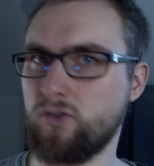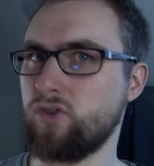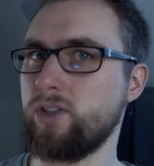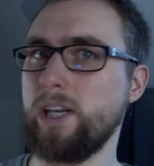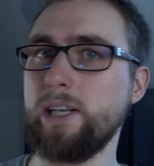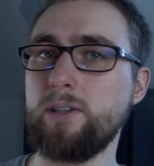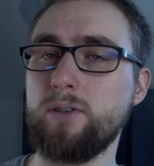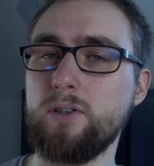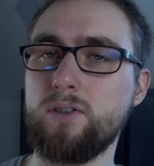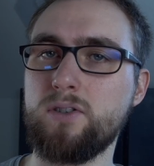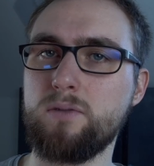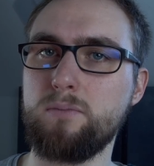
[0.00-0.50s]

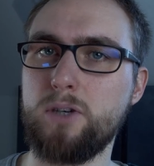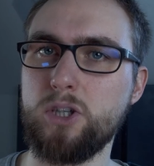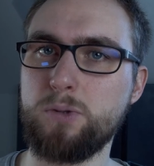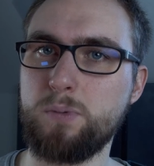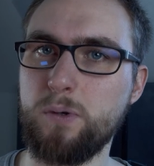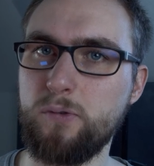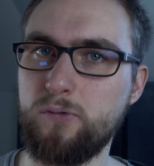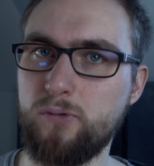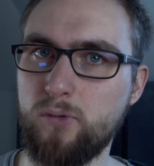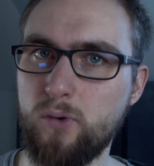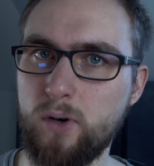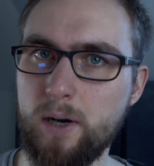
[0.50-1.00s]
Stellt euch zum
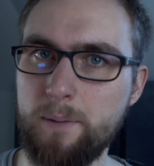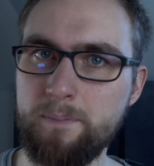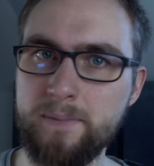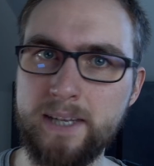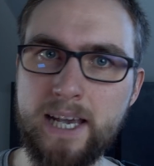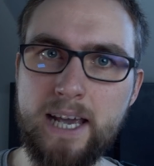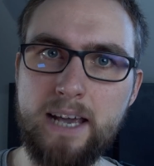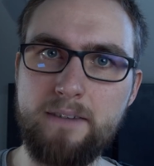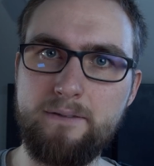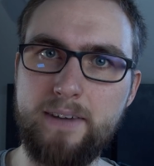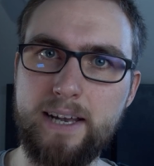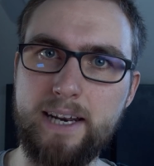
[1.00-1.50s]
Beispiel vor,
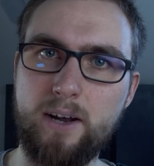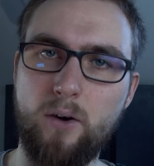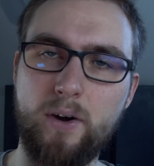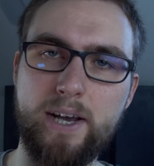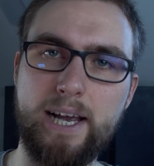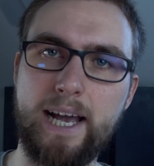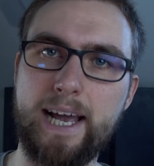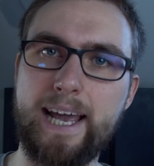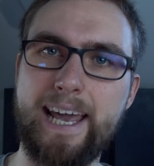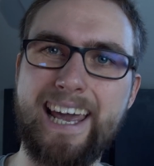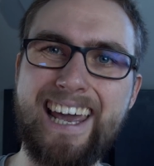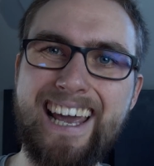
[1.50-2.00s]
wenn
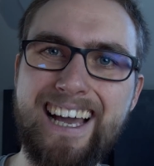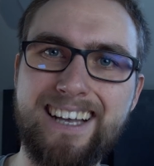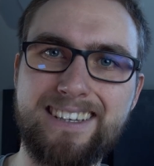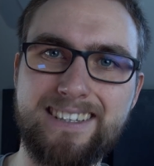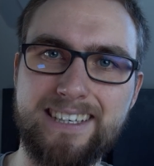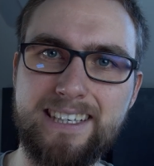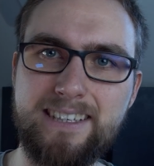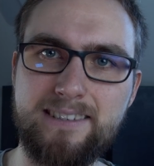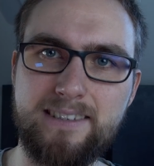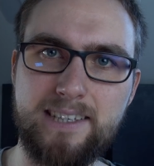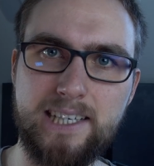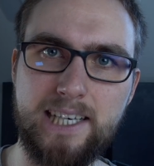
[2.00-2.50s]
euer Herd
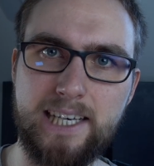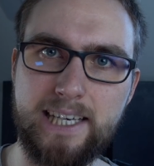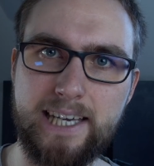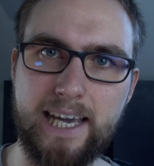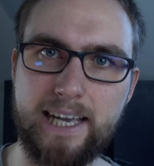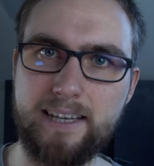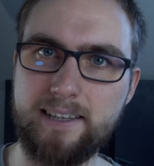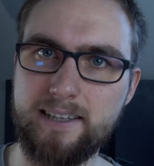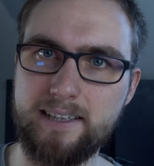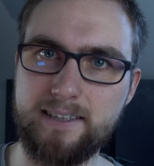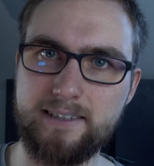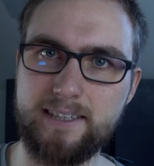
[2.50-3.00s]

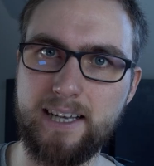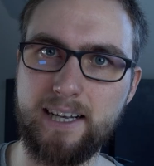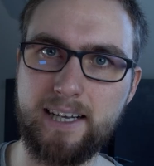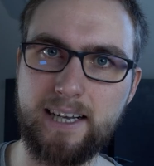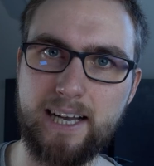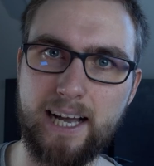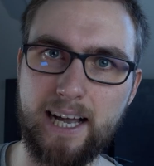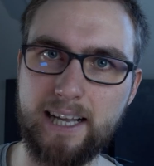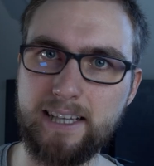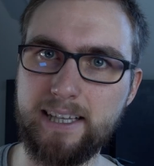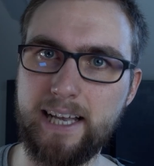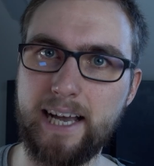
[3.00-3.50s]
intelligent ist, dann
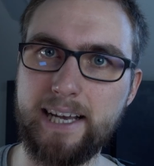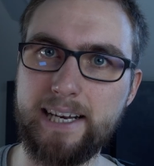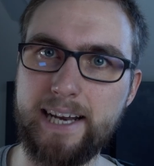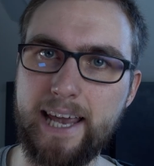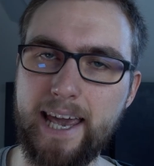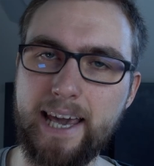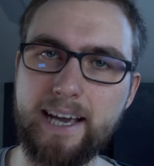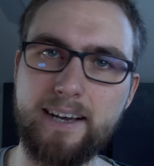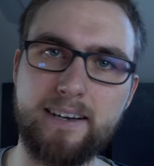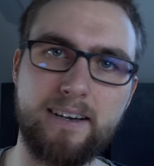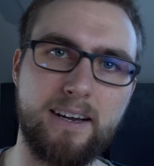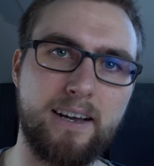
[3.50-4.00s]
kann ein
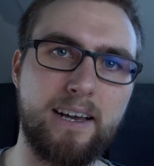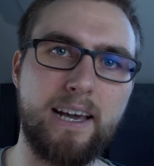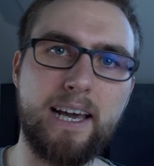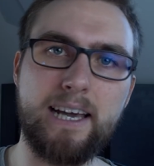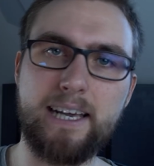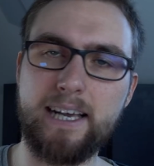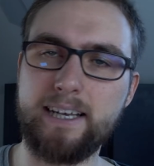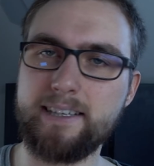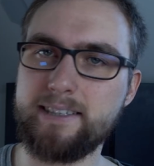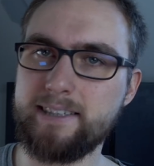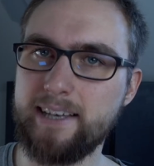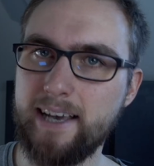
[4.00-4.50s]
Hacker
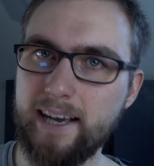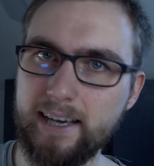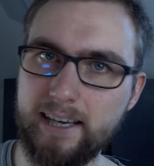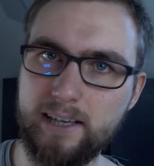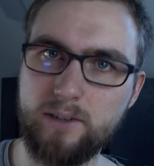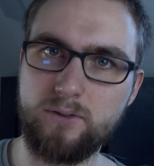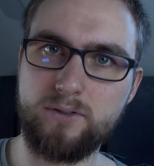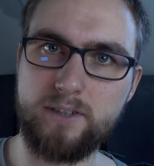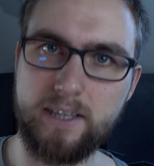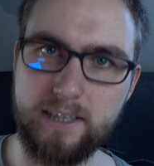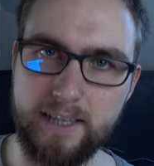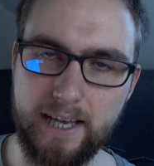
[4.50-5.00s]
jetzt
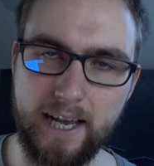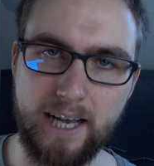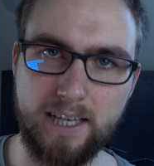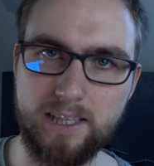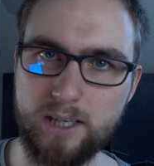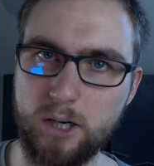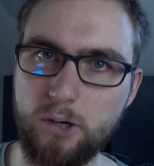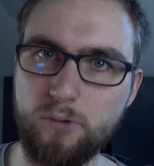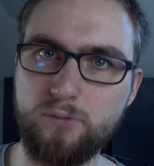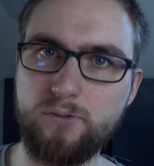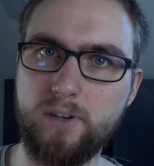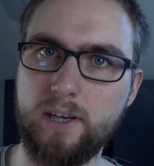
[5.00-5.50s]
hergehen und den Herd
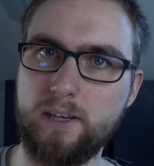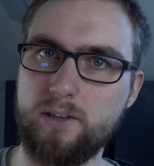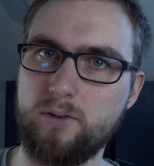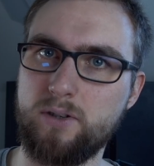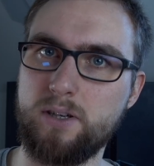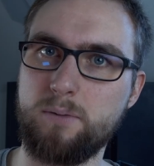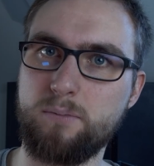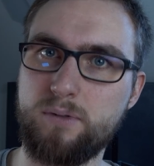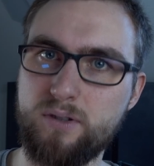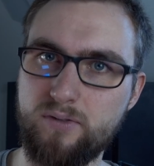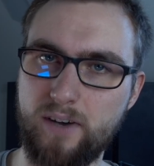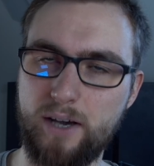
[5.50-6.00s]
aufdrehen und
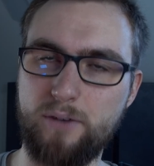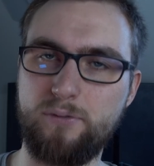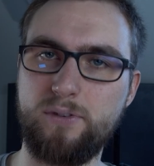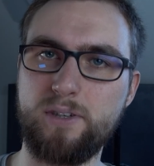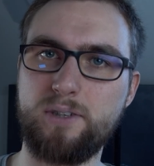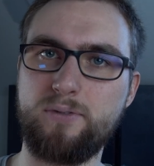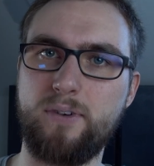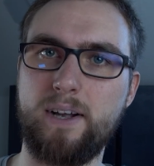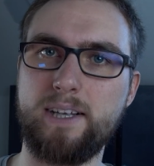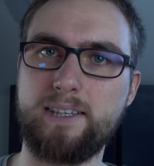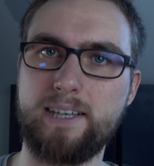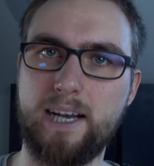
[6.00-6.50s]
im
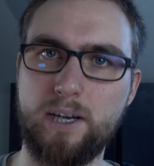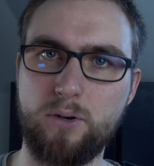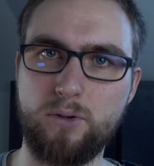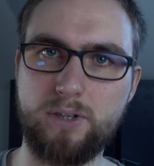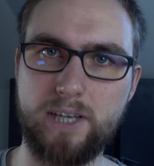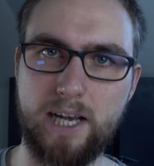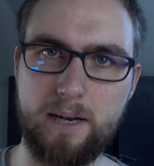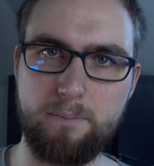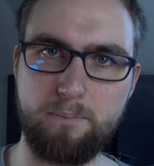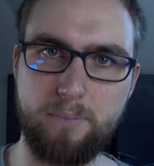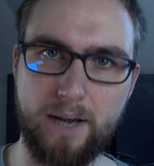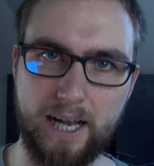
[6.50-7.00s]
Zweifelsfall
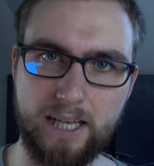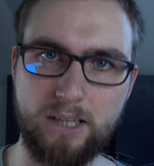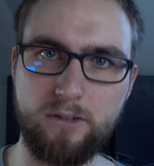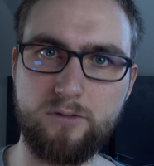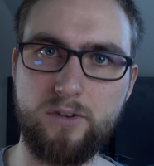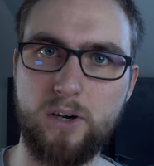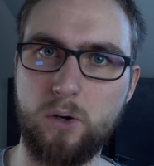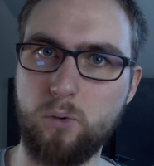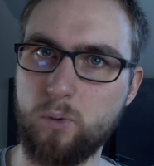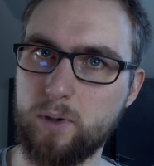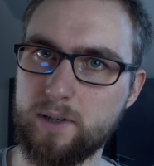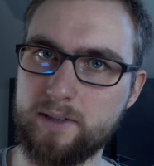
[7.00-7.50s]
dadurch einen Brand
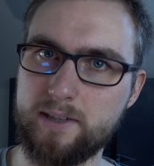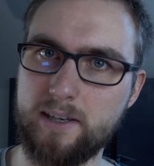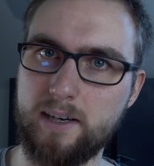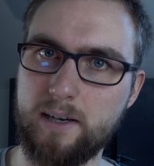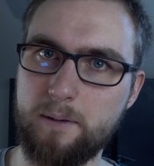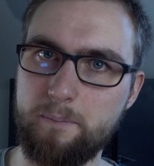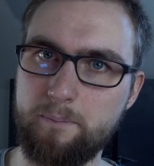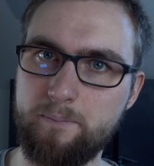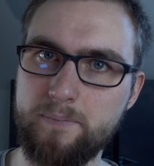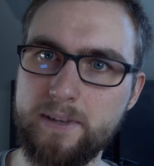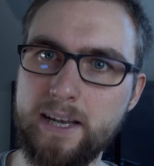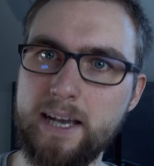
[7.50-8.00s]

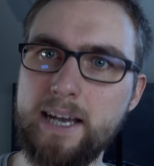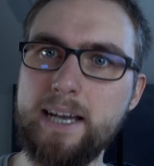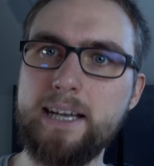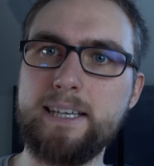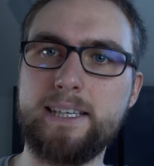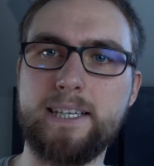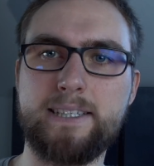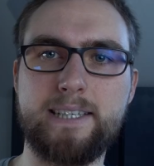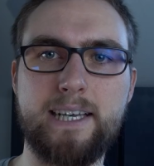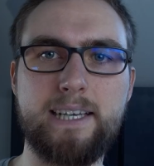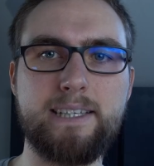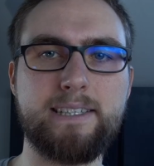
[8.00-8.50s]
verursachen.
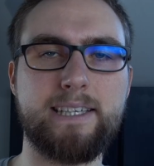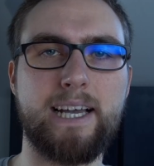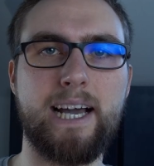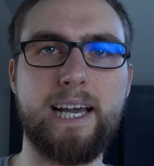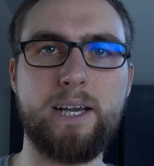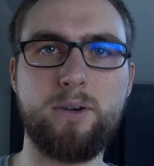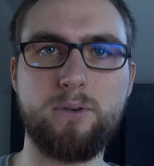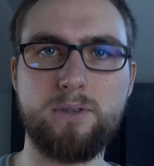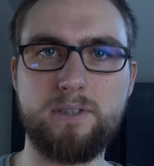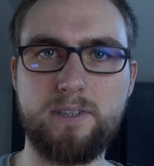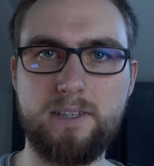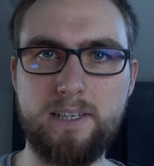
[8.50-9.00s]
Das heißt,
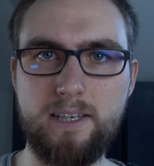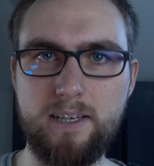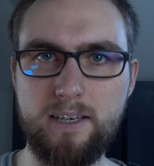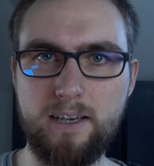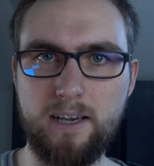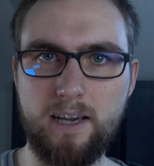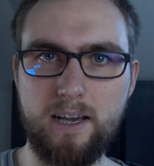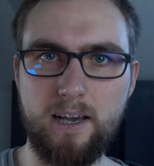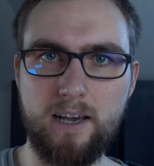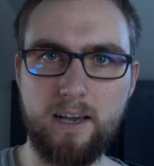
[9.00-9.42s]
IoT,